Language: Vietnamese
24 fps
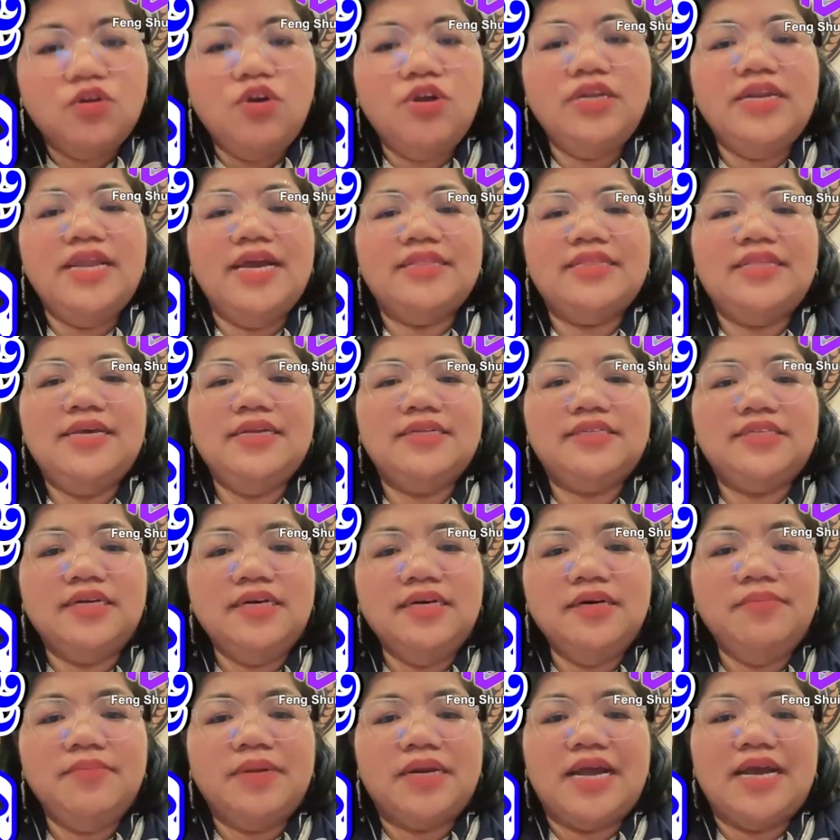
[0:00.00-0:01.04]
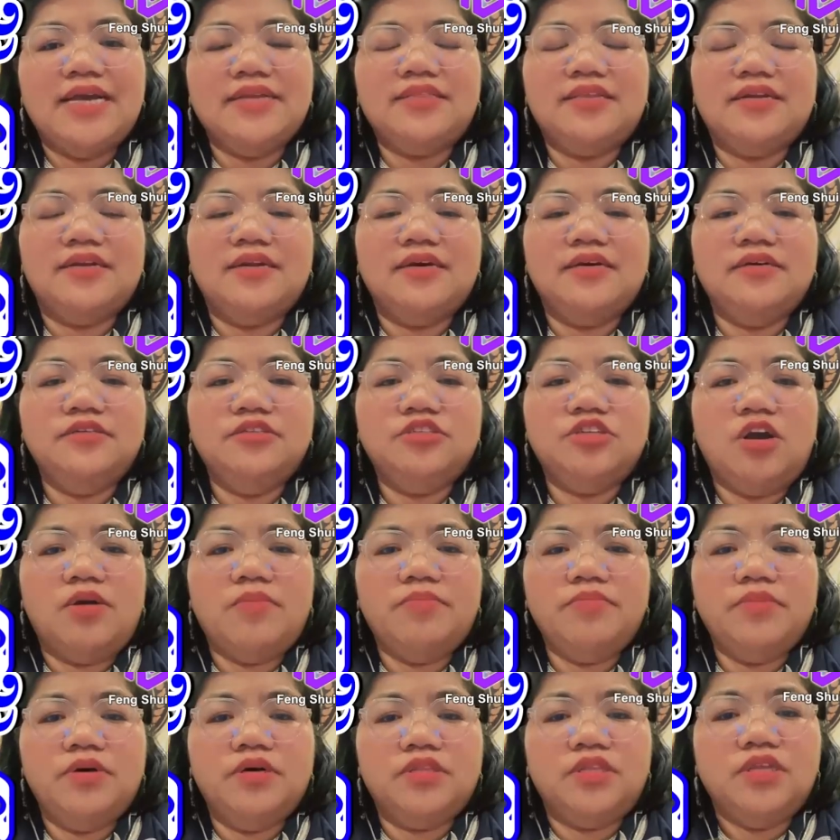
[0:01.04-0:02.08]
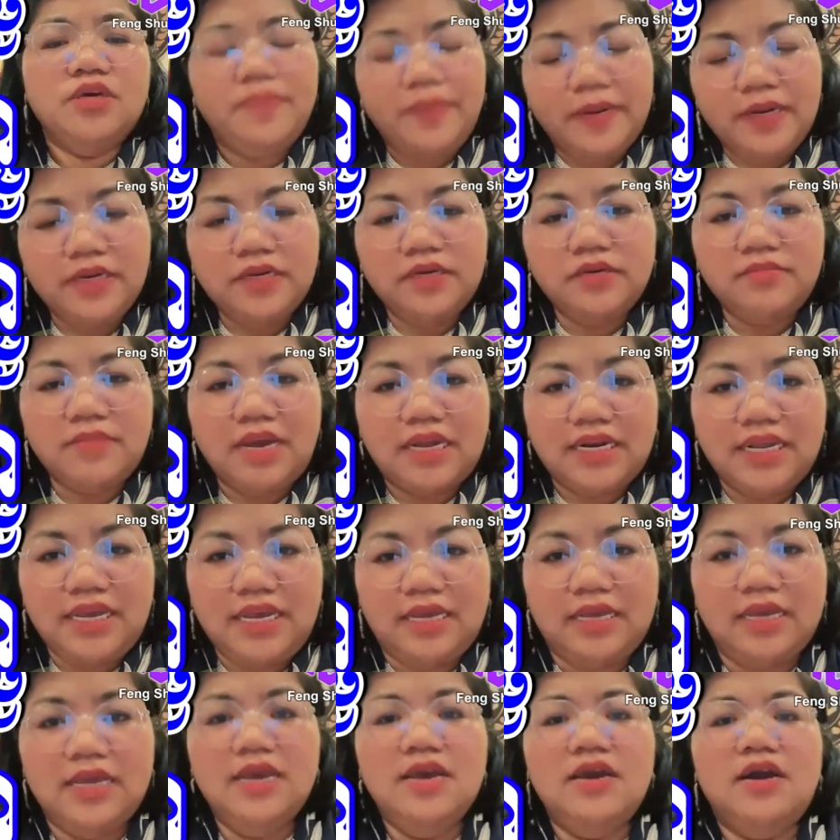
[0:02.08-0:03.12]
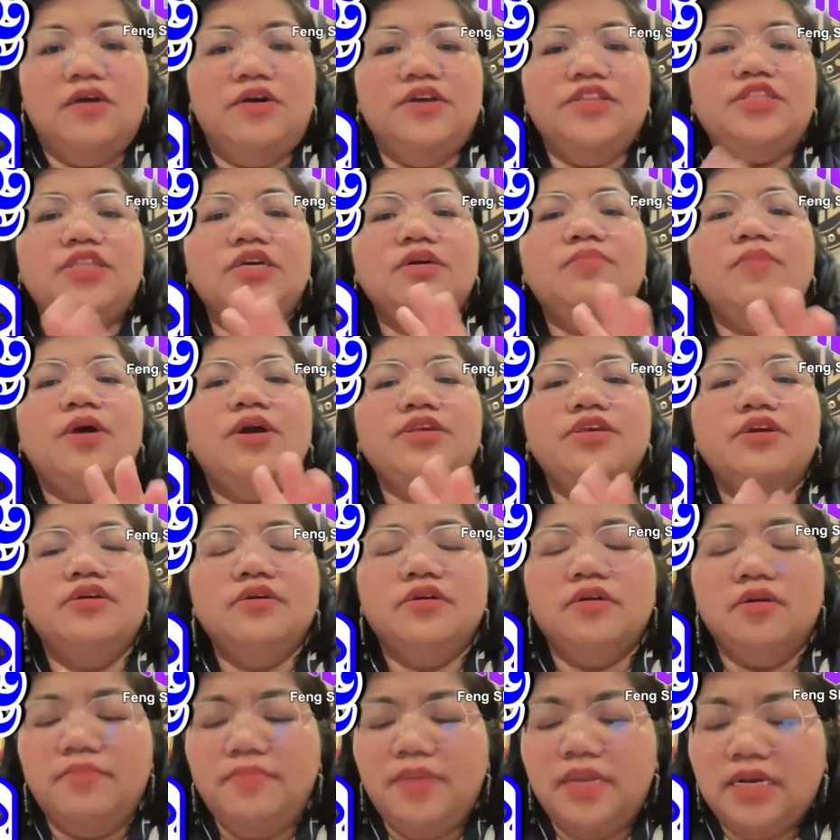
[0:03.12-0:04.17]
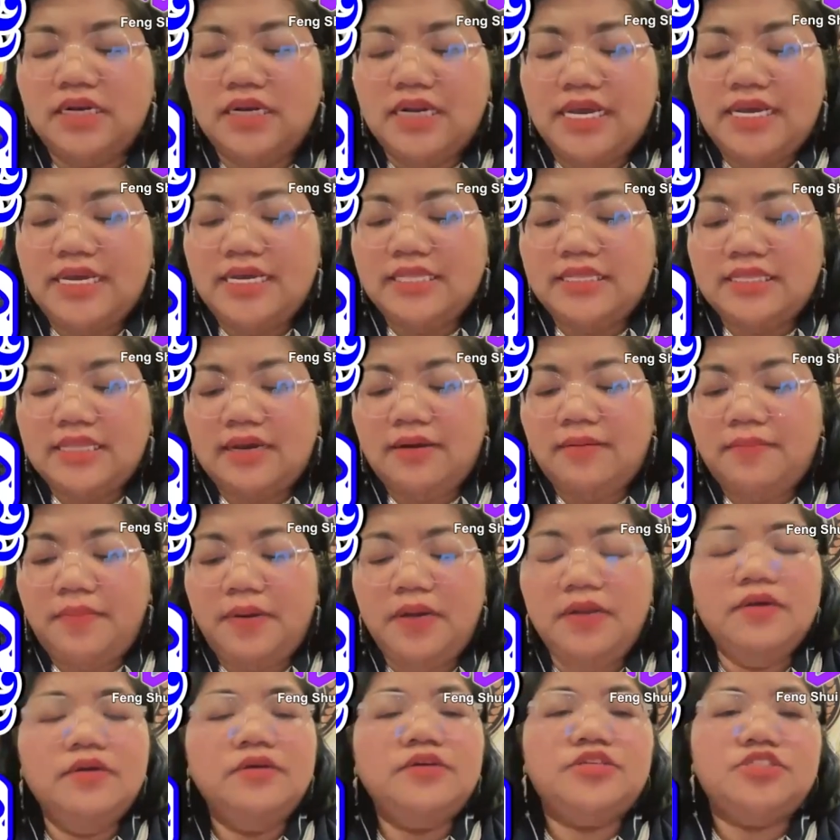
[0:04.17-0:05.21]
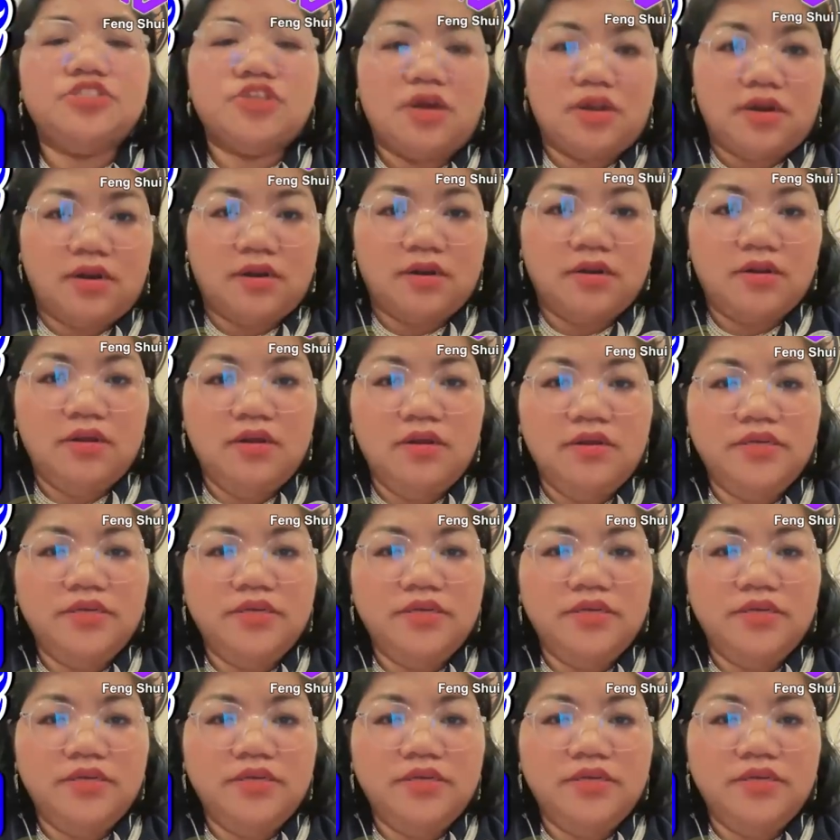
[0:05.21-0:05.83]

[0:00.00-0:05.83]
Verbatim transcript: đôi nhẹ thiệt chơi mà anh từ nơi trong ở từ phương mà này ở từ bao nhiêu cơ miền đây tập phương tròn